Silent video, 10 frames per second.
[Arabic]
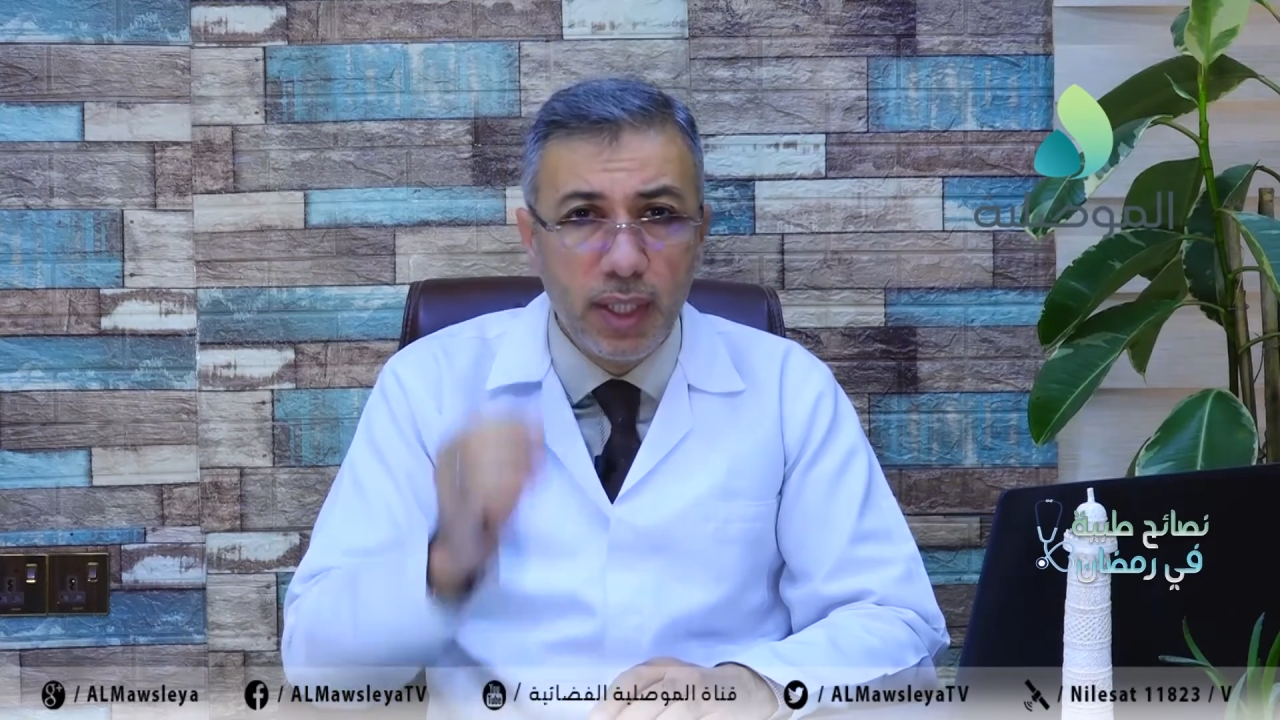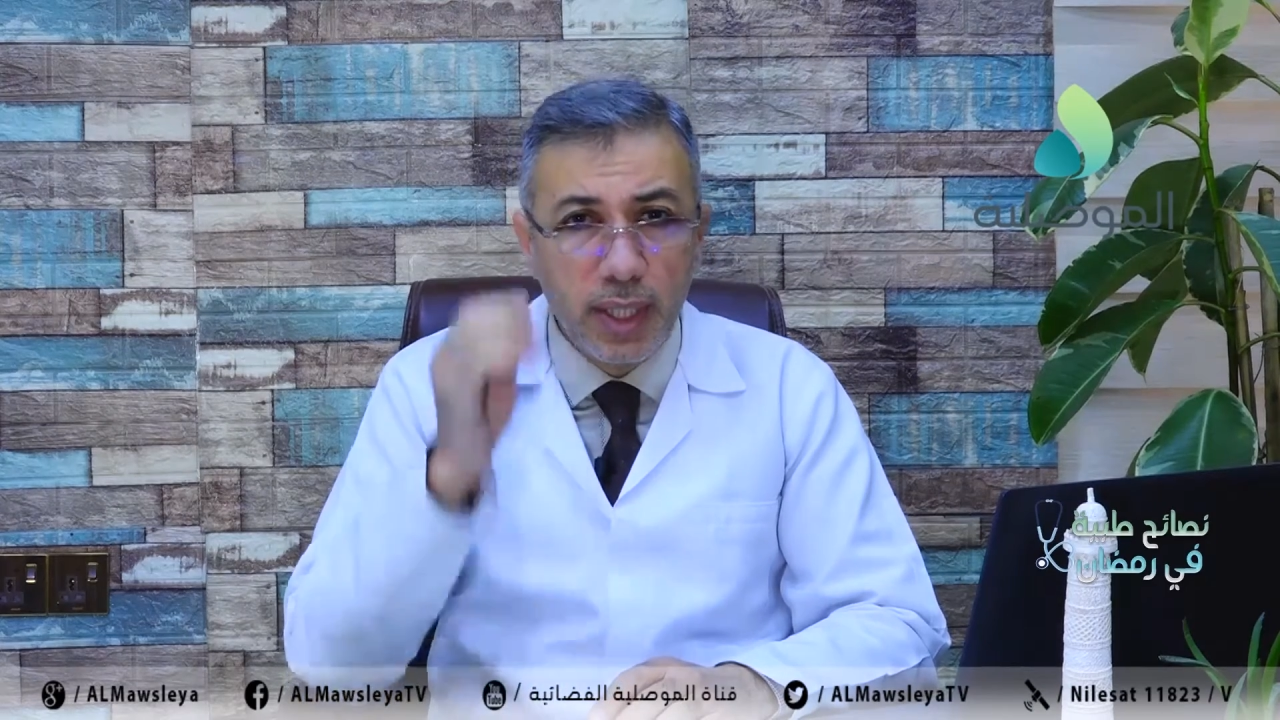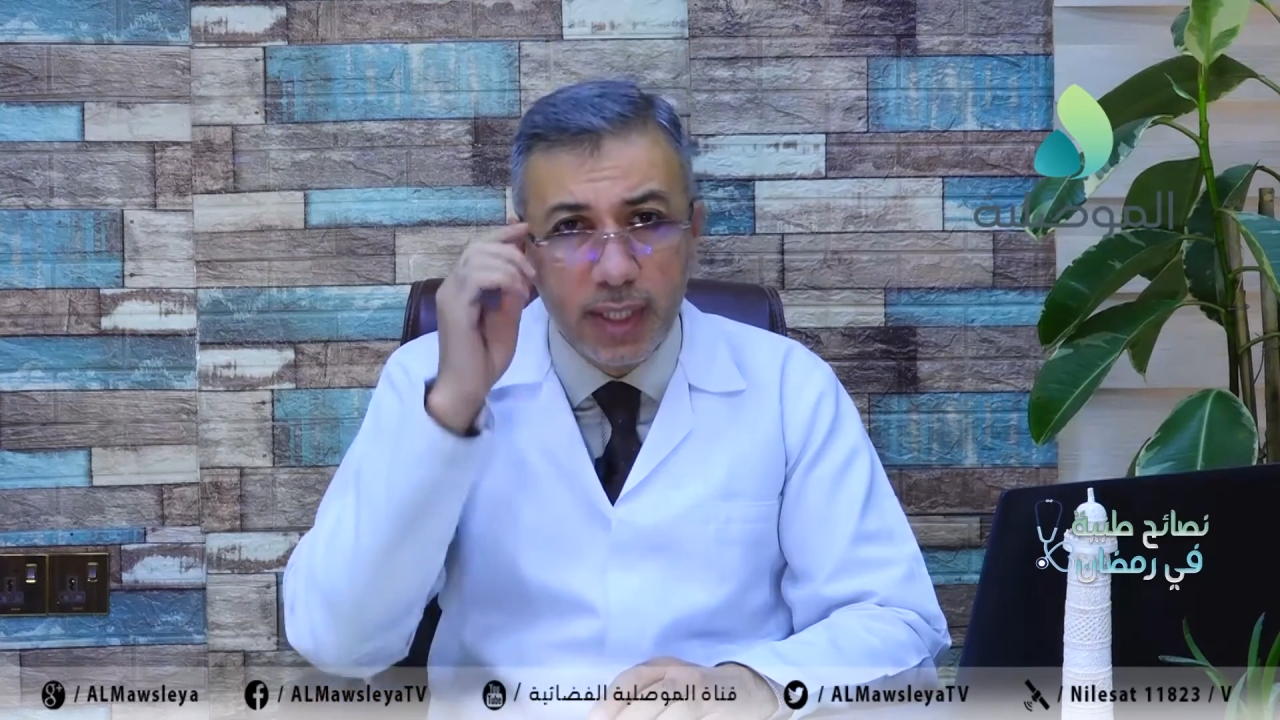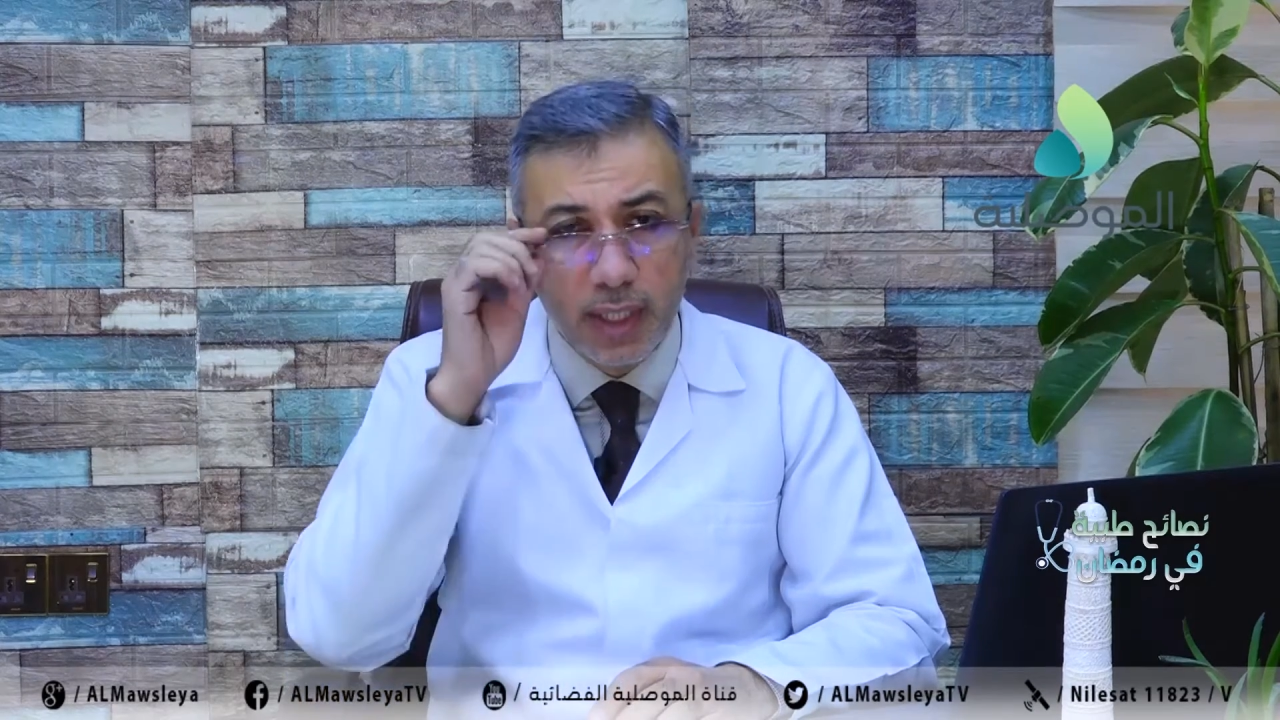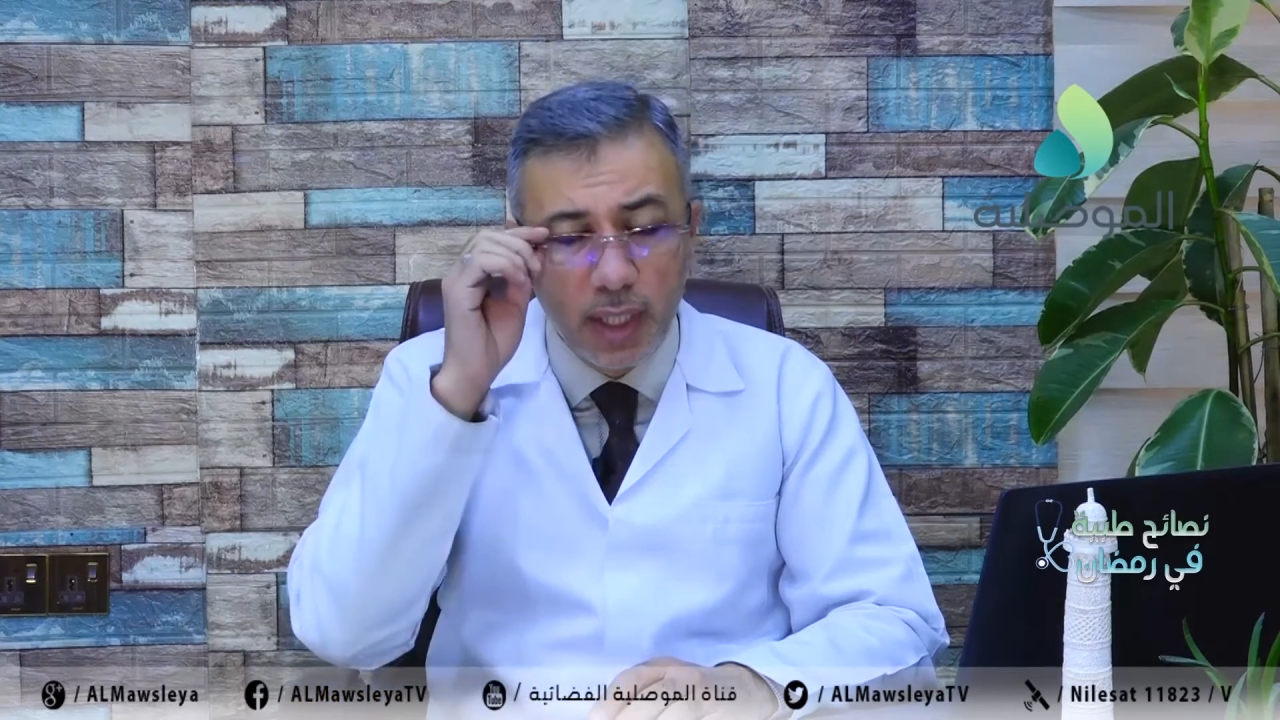
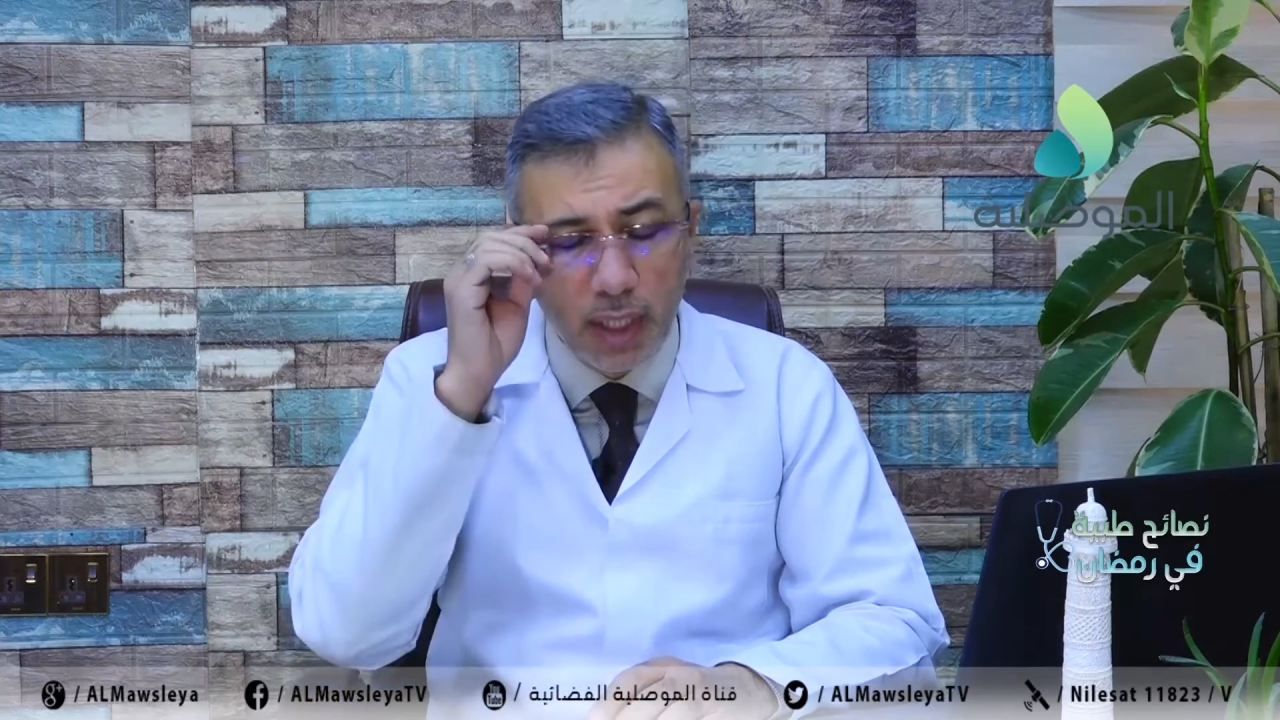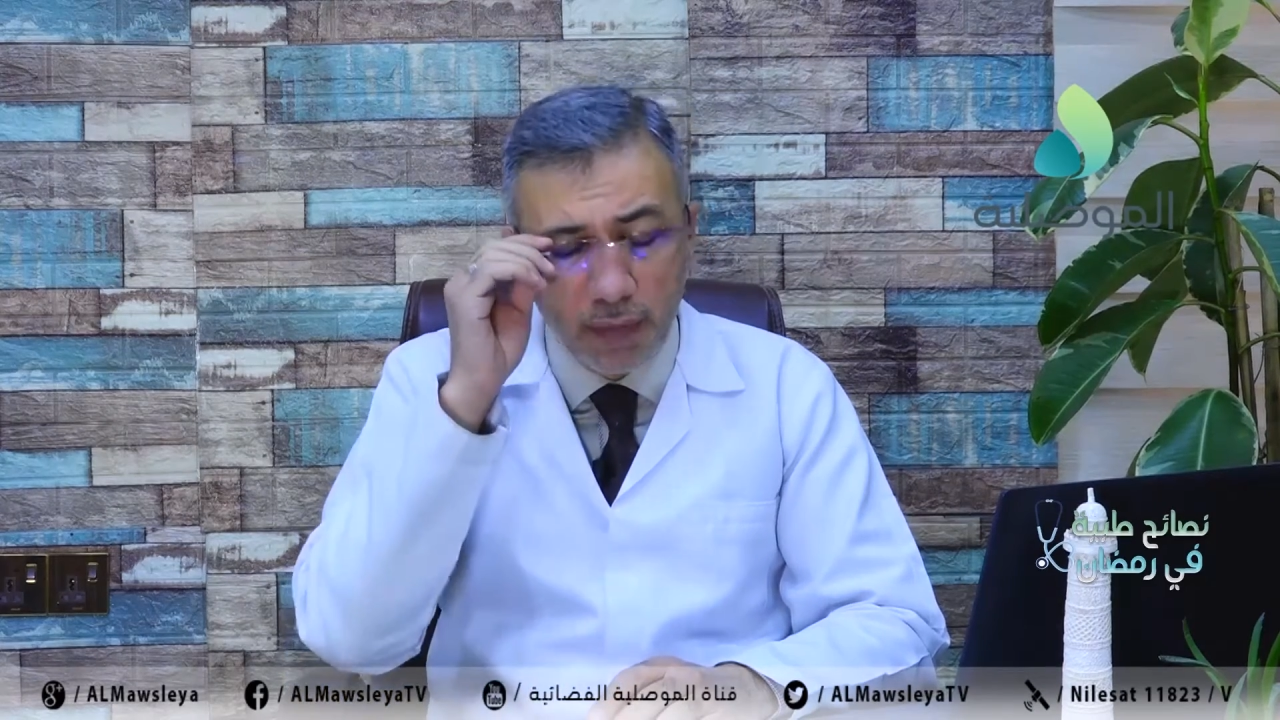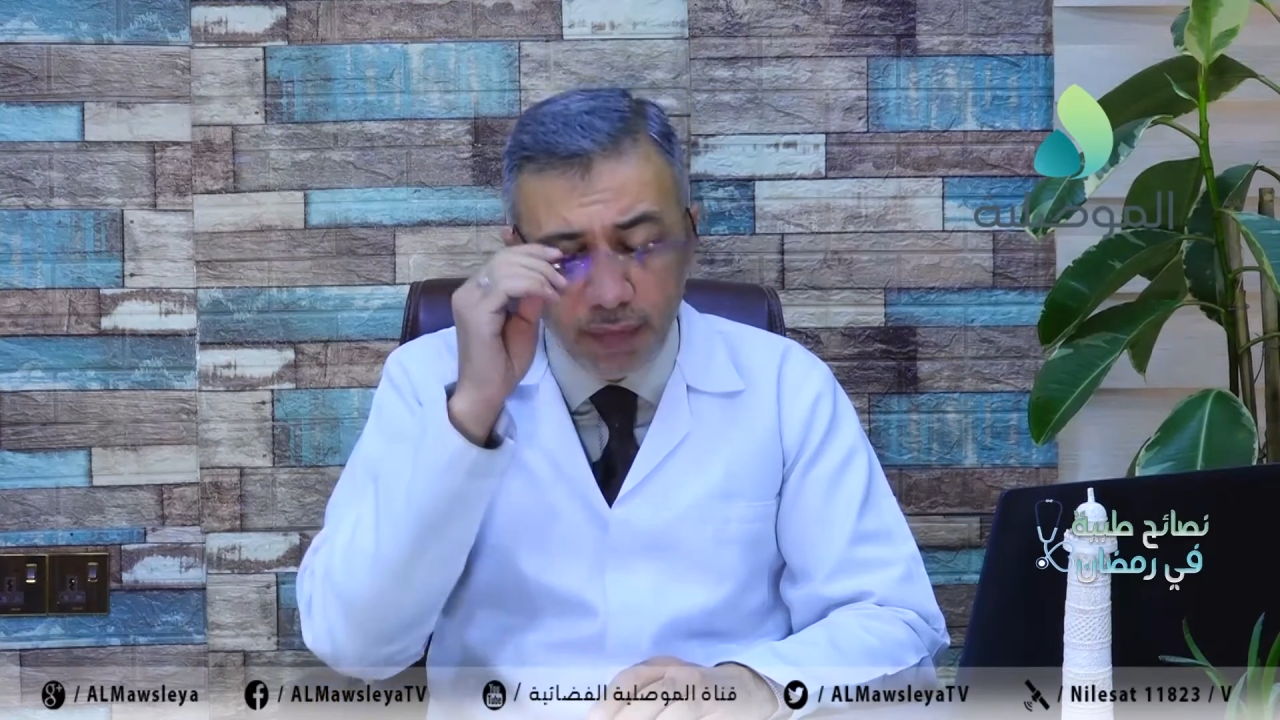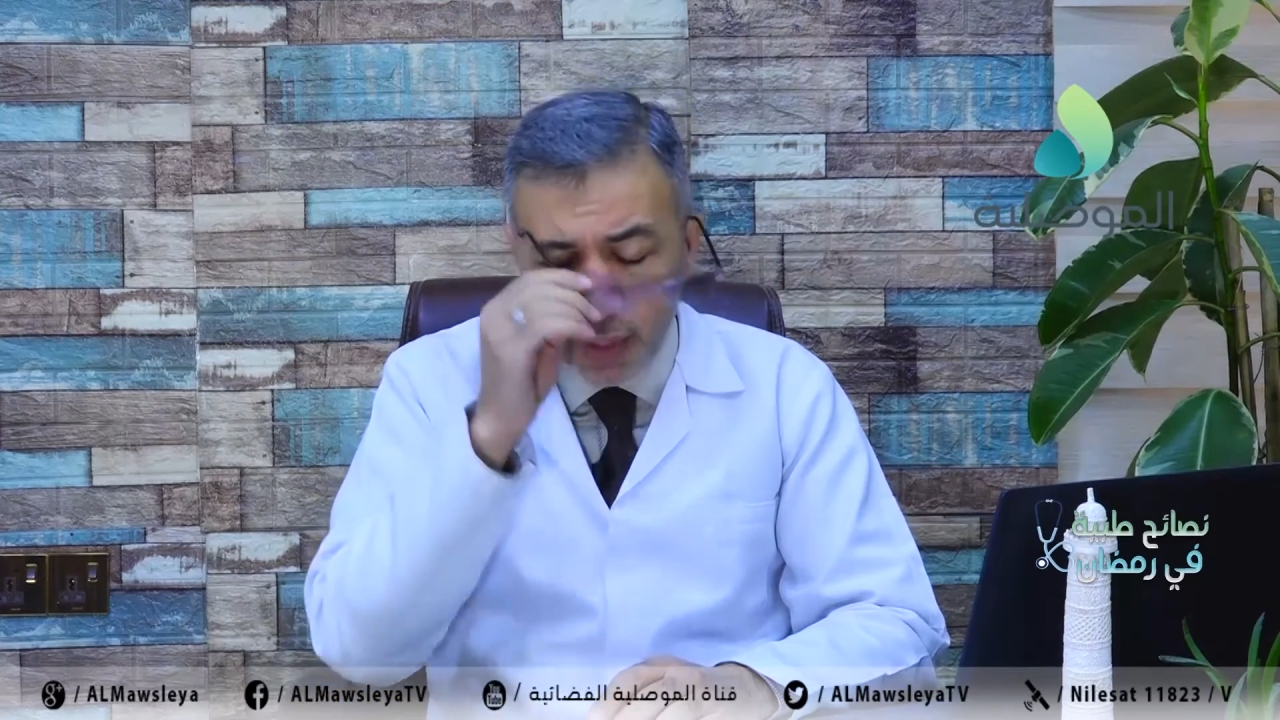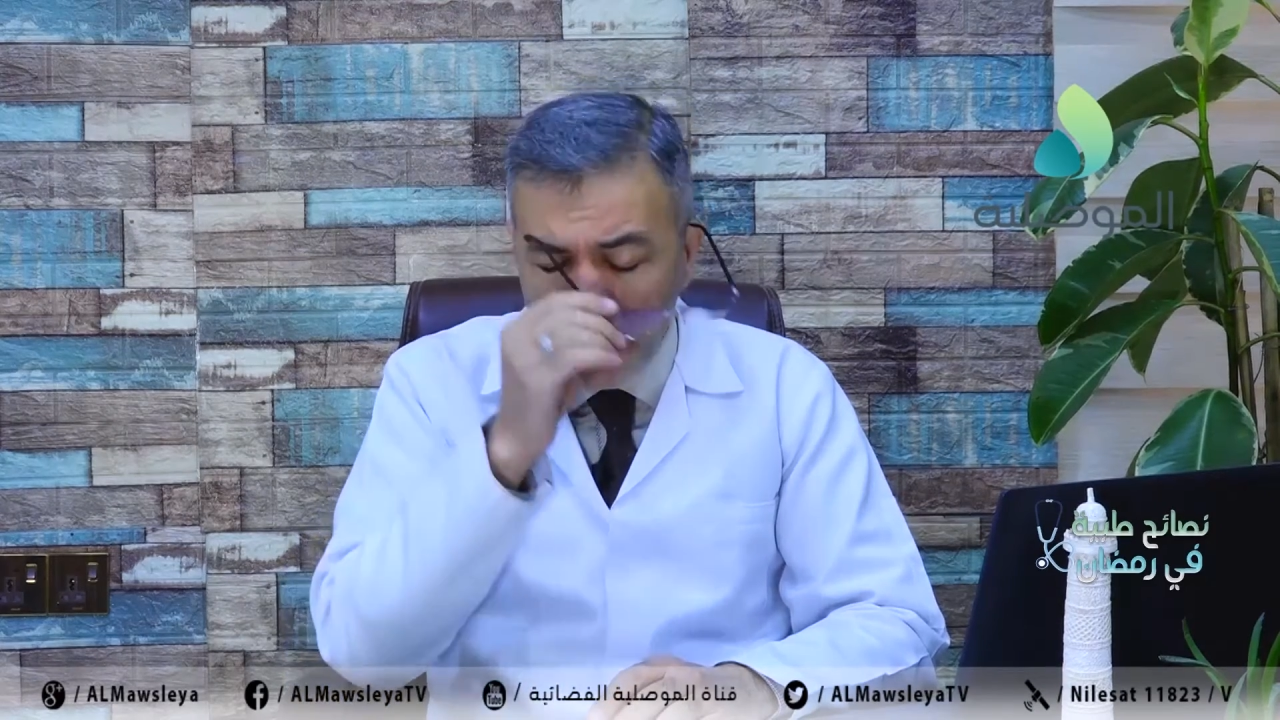يعني الأفضل